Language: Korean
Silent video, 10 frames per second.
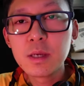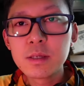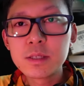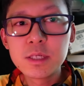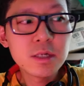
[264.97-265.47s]

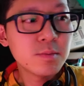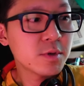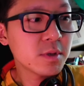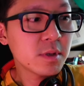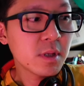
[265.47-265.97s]

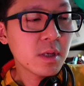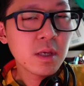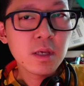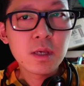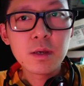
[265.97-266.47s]
지금은
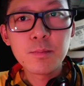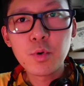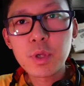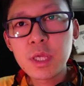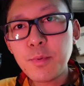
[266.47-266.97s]

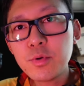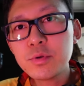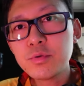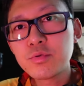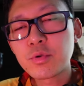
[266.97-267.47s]
뭐
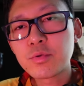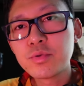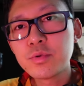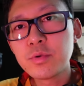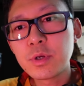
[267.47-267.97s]
키보드도
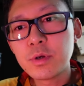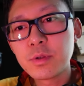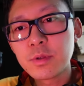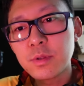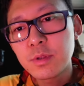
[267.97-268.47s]
그렇고
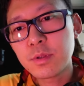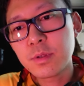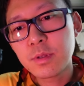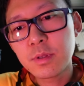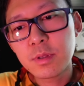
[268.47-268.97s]
이런
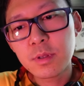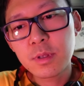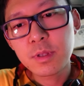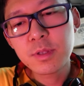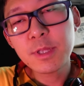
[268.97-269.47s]

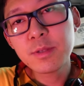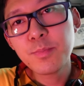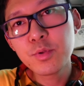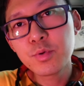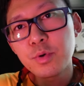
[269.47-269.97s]

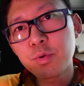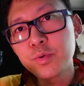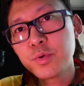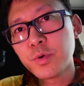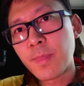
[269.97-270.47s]
스마트폰도
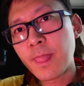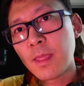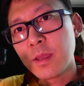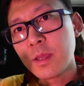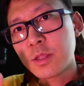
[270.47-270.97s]
그렇고
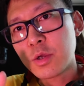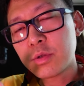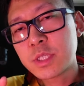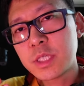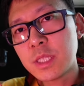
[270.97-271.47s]

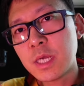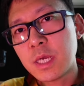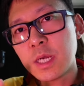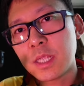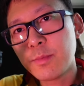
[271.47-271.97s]

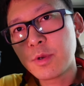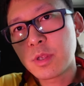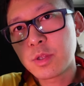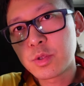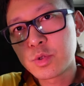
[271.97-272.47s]
터치나 아니면
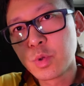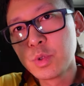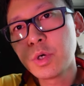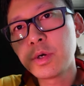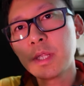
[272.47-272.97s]
이렇게
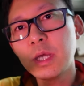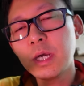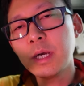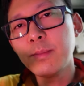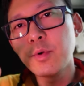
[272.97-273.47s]

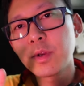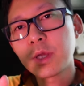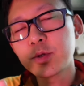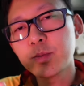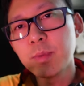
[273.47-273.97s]
조절이나 뭐
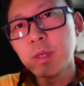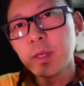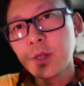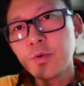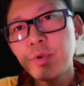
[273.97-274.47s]
이렇게 좀
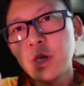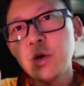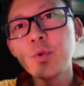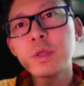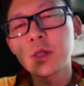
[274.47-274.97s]

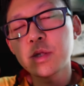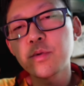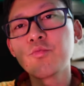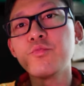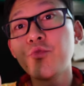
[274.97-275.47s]
휠로 이렇게
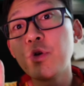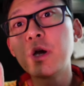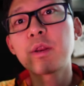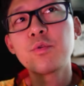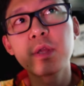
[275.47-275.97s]

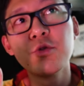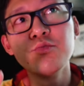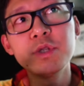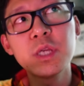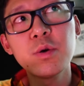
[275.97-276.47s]
위아래로 이렇게
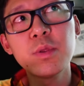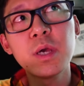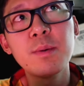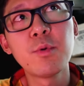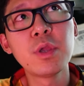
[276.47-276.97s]

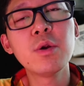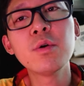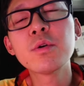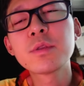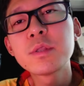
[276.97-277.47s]
움직이거나 뭐
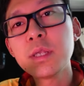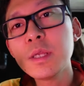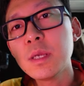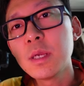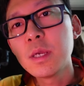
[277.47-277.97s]
이런 것들이